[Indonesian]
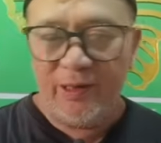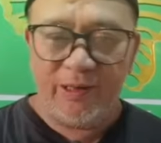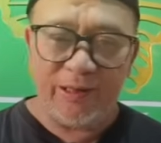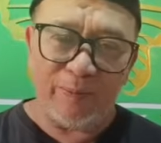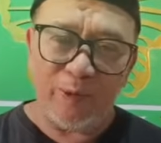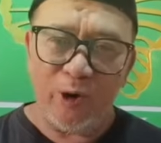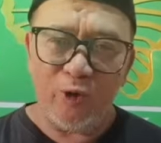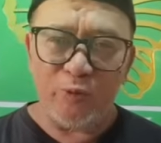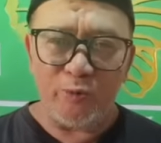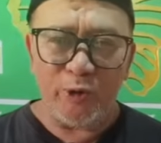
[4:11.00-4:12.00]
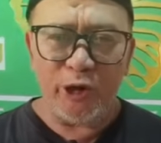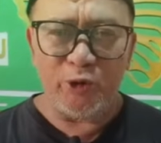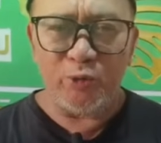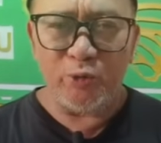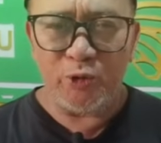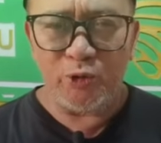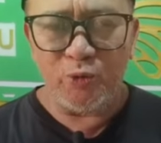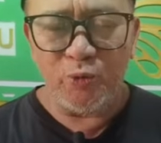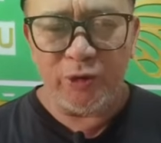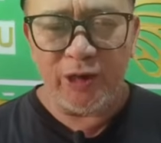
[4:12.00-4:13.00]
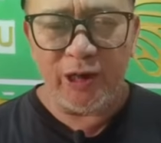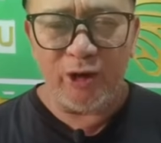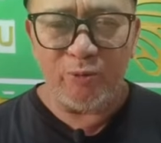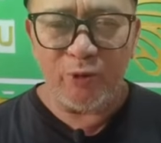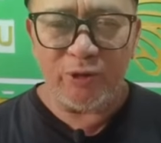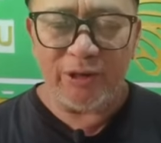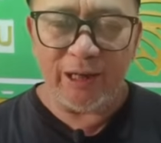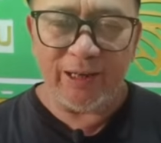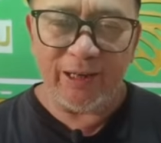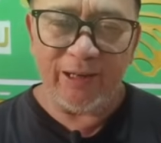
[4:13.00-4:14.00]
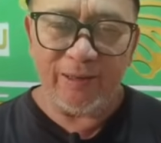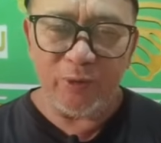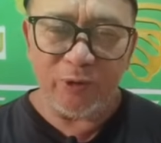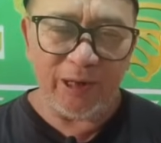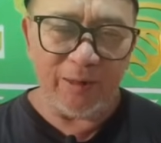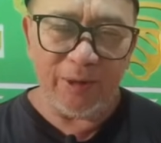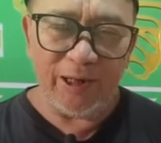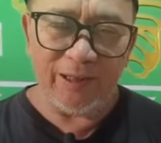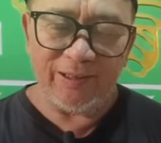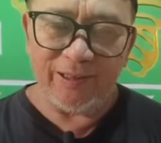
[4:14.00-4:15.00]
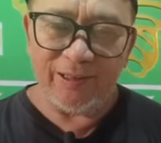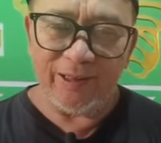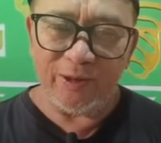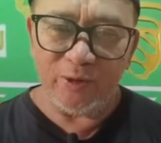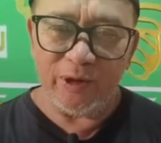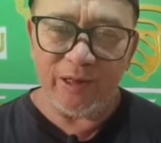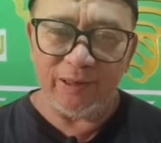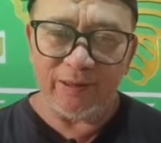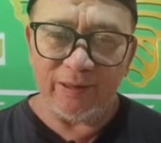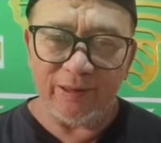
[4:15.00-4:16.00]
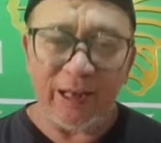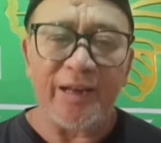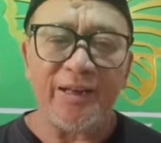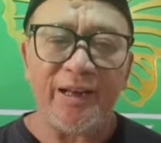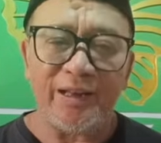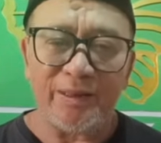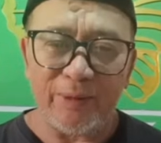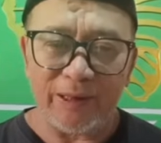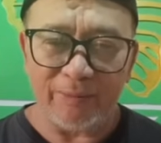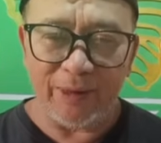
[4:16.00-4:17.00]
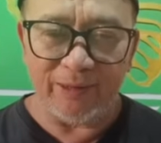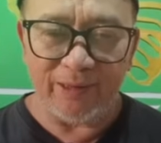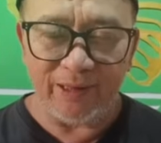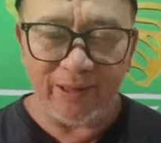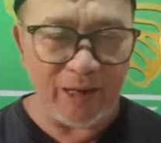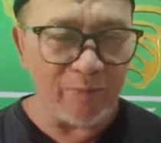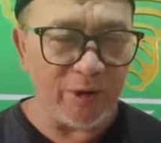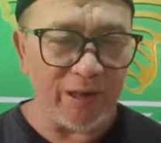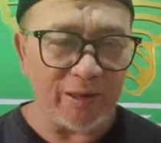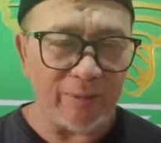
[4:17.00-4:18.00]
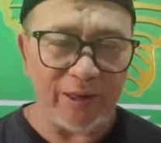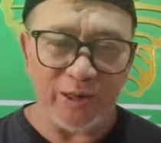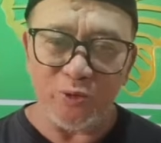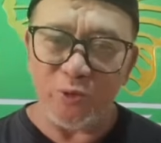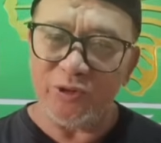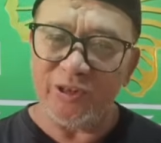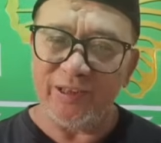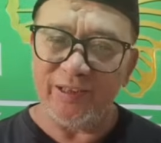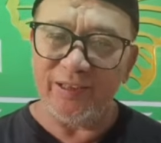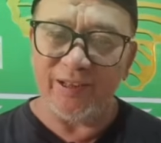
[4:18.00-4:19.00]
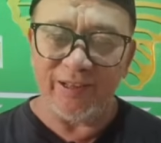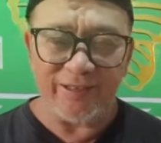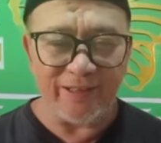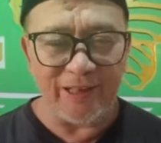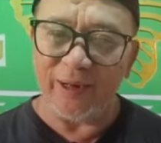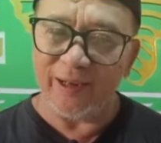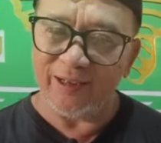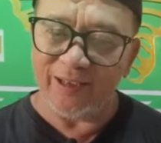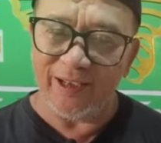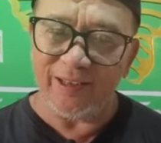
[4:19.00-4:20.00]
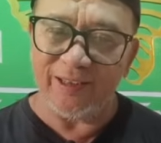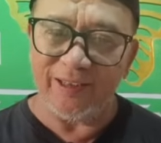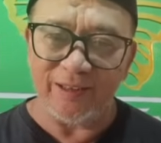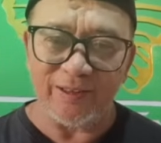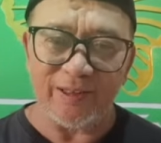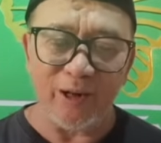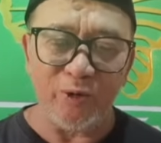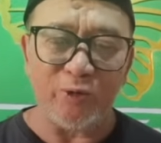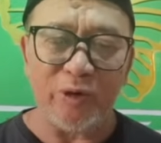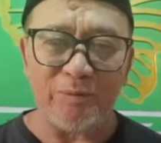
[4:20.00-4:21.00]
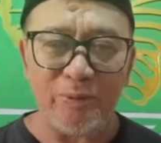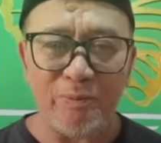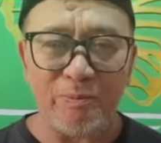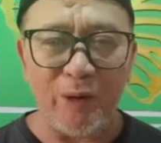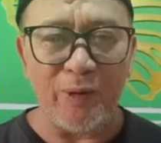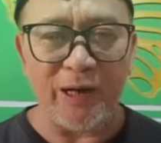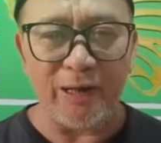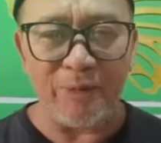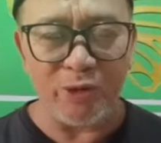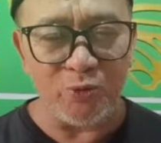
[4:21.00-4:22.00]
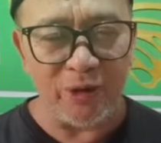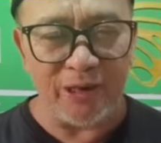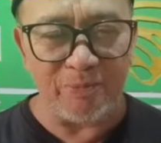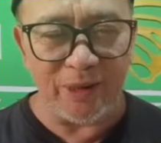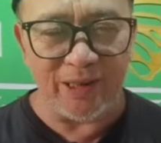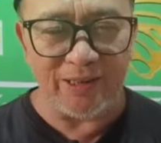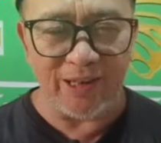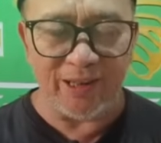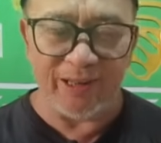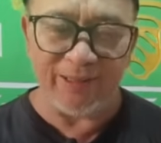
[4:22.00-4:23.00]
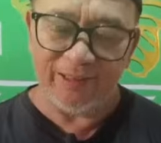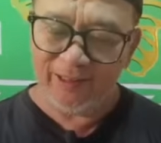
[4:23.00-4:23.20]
Tetapi walaupun begitu, sesungguhnya kalau menurut saya, menurut Abah ya dan juga tadi dari teman-teman yang saya punya teman diskusi ya para kiai yang selalu juga membawakan masukan pada saya